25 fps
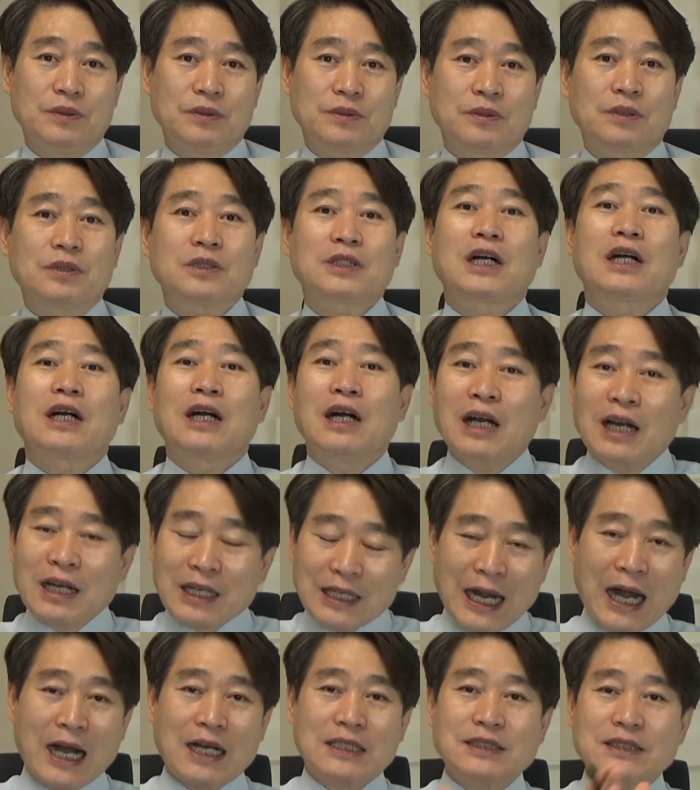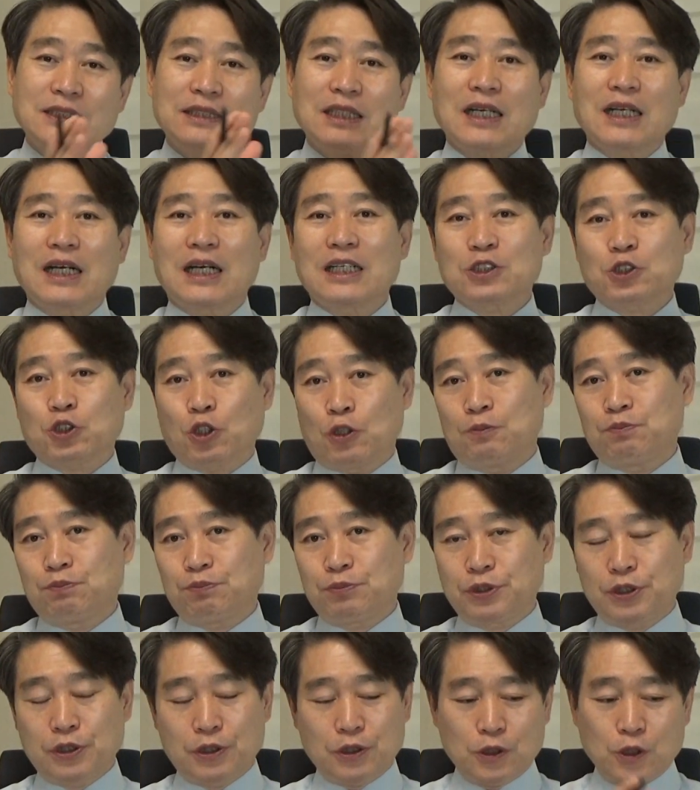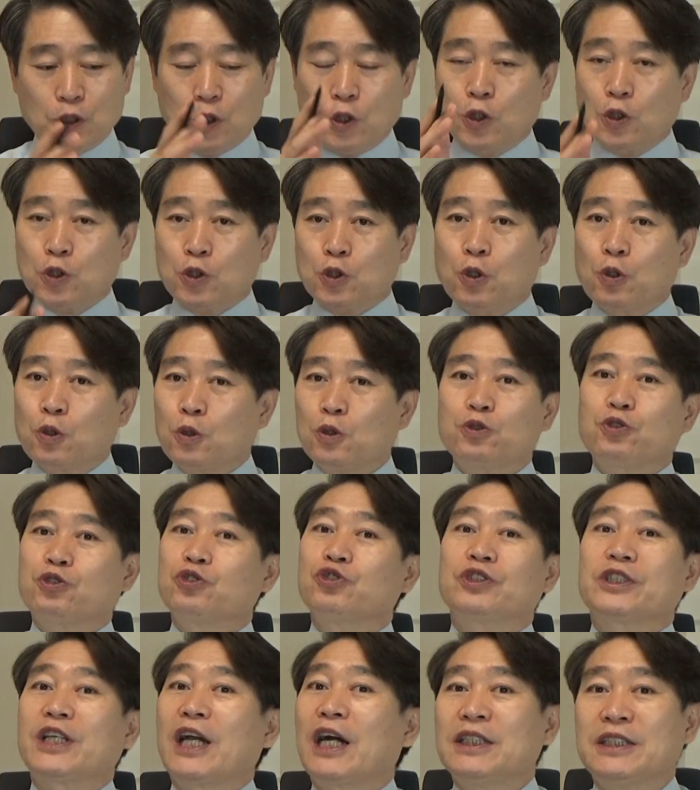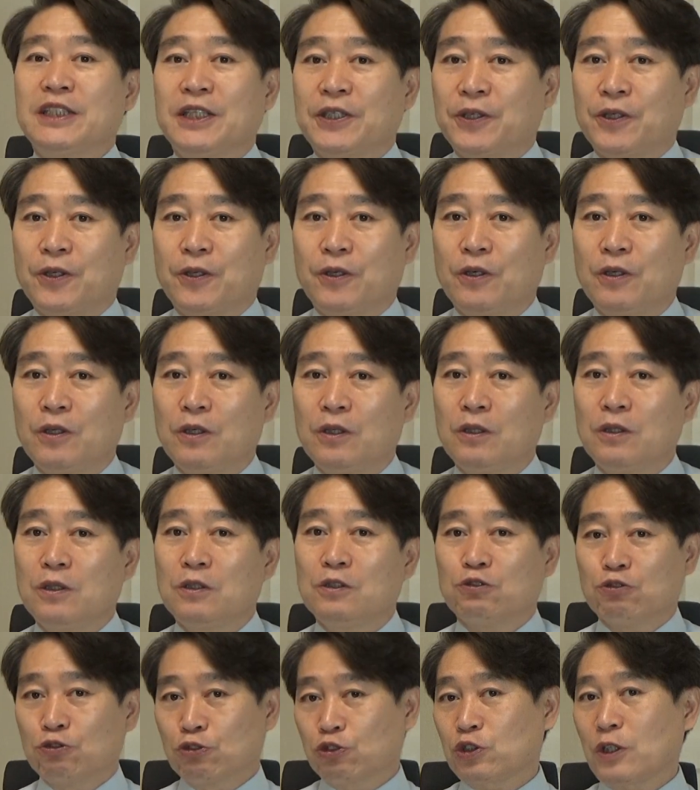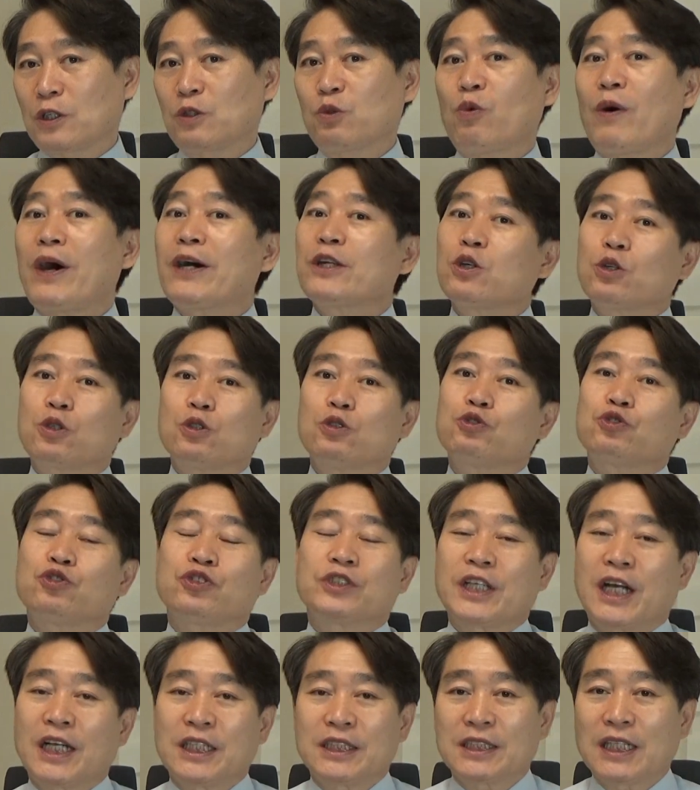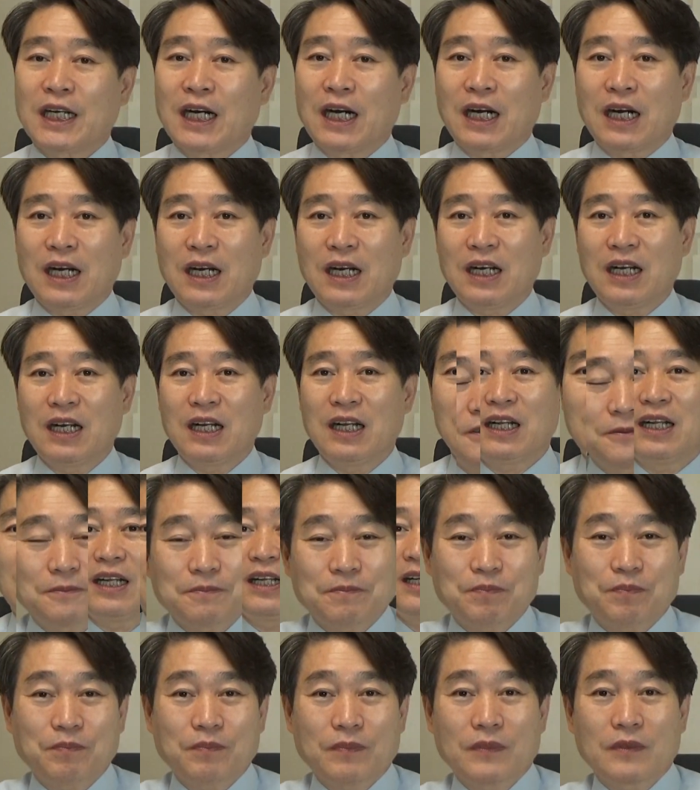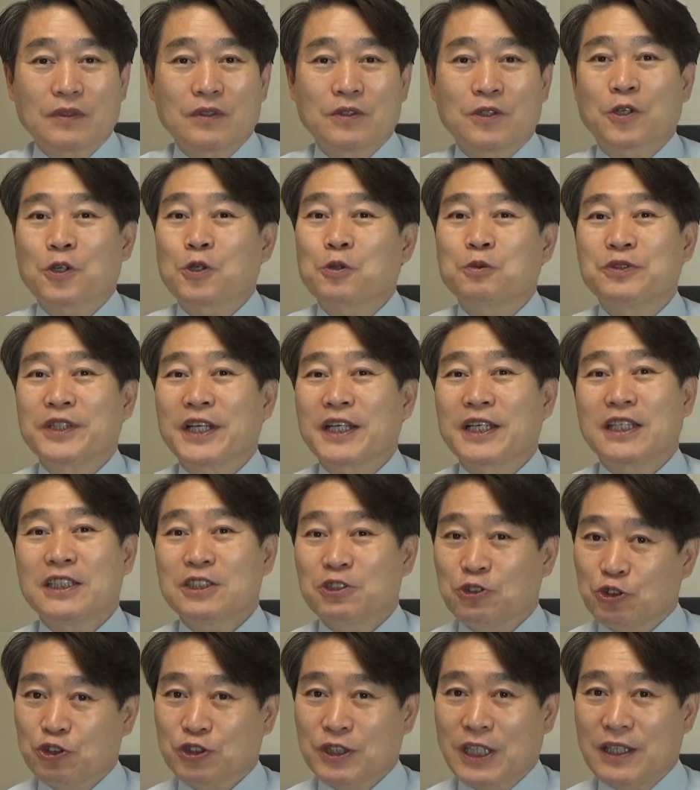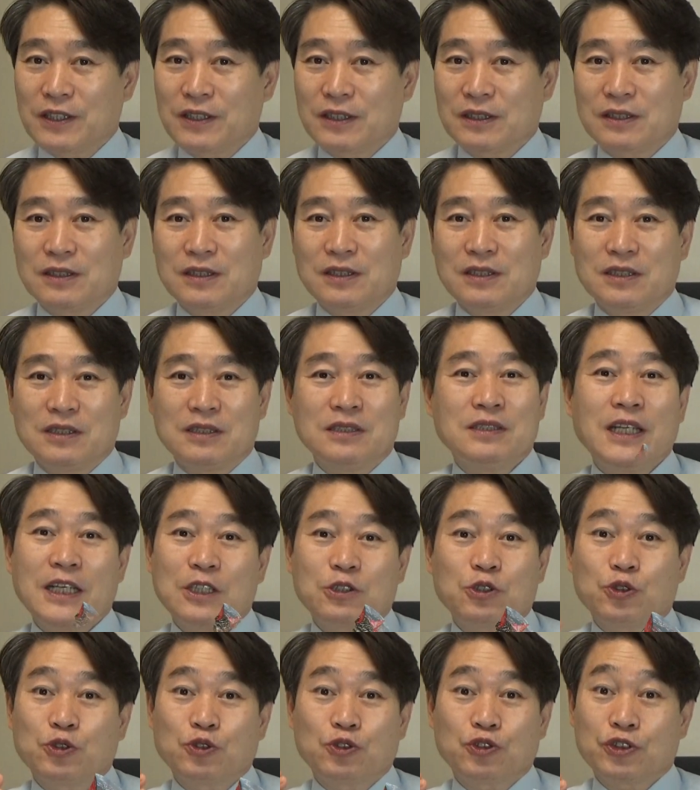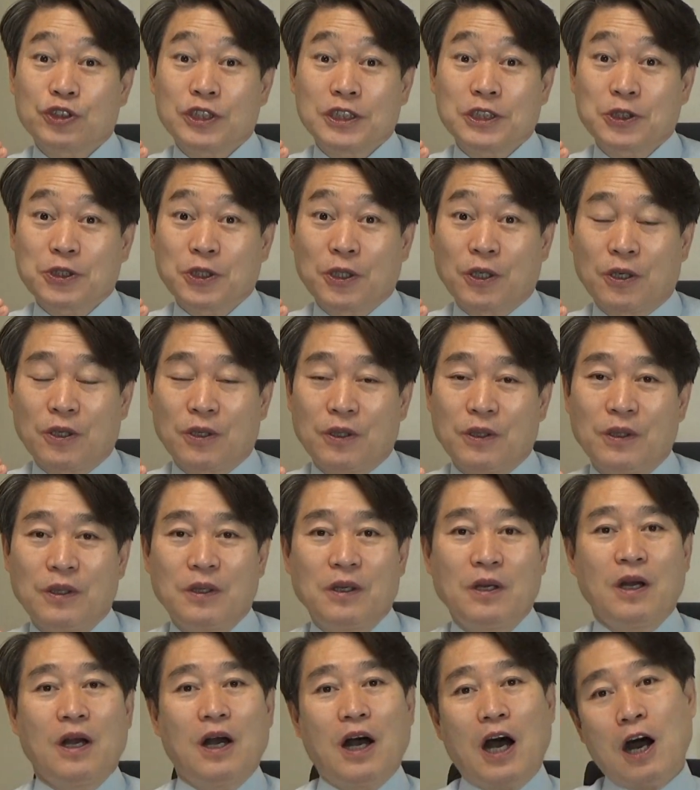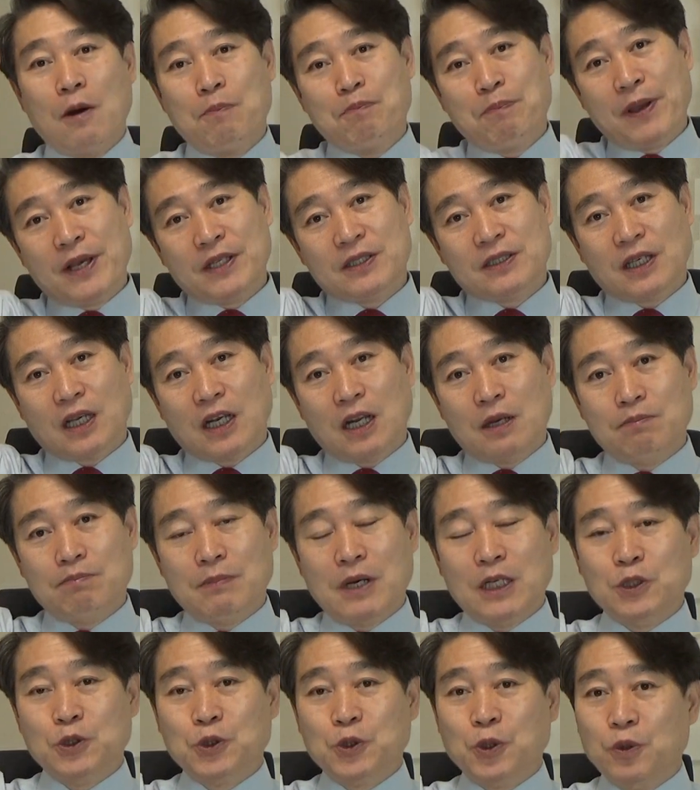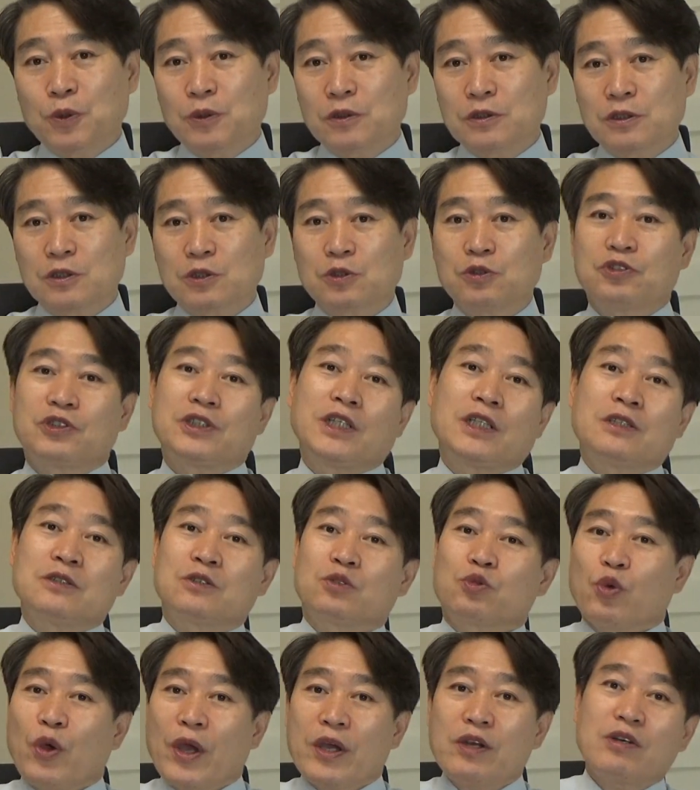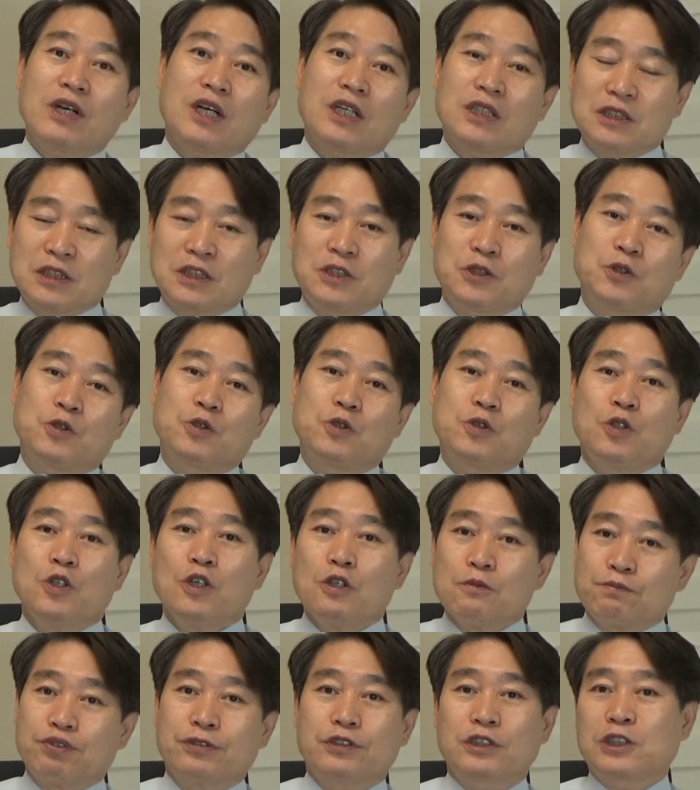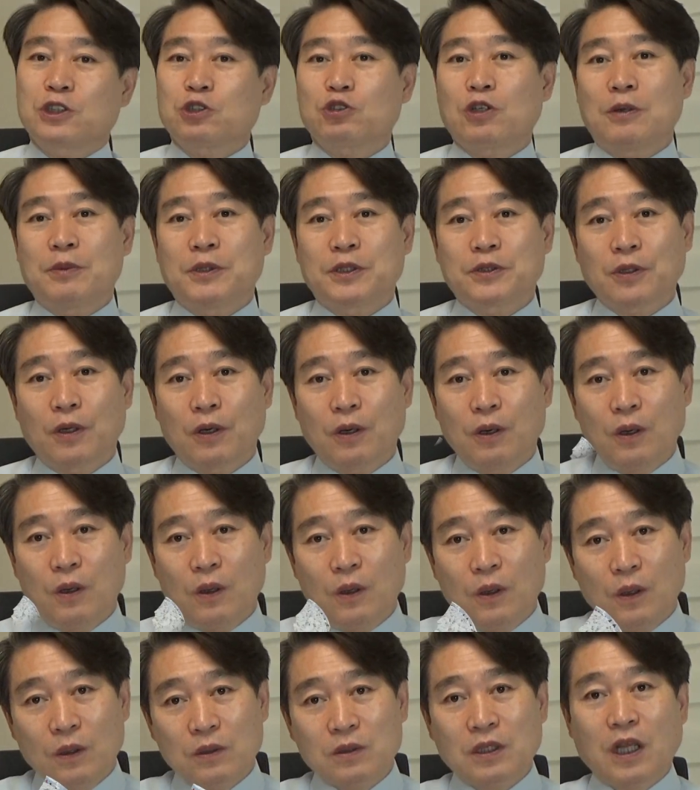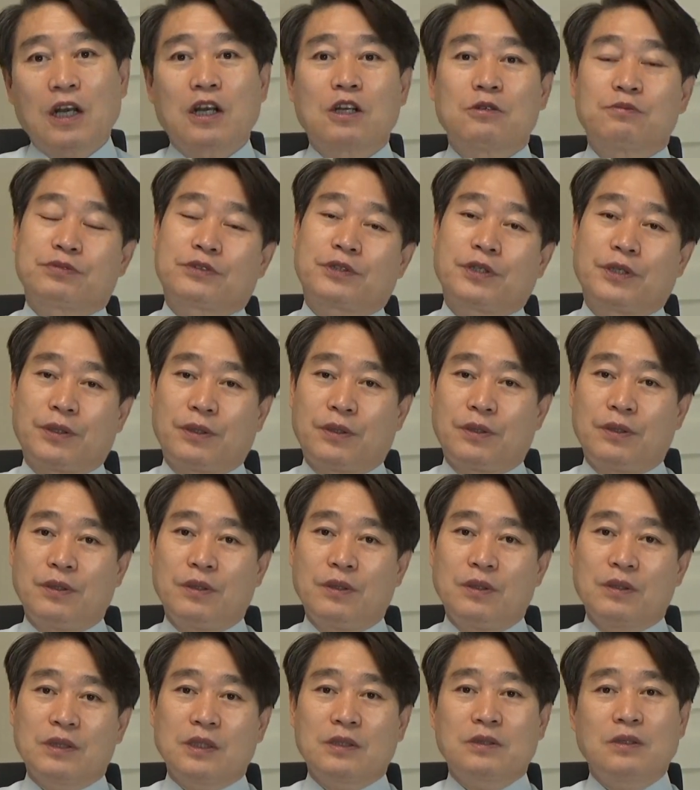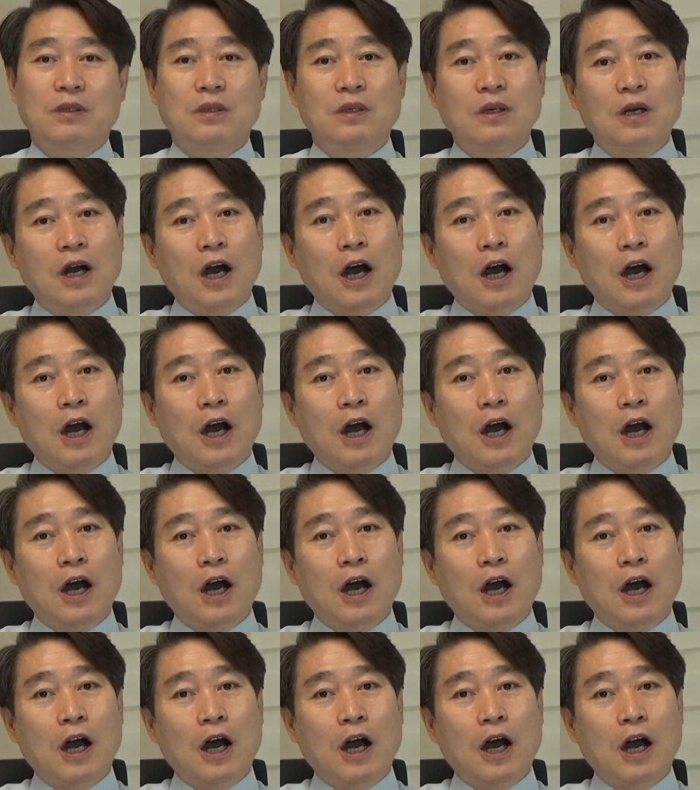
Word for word: 그러니까 각자가 전부 총을 준 게 아니에요. 우선 화력을 준 게 아니라 여러분에게 익숙한 인해전술 있죠? 앞에 사람만 총을 들고 뒤에는 꽹과리치고 북치고 하면서 달라붙어요. 그래서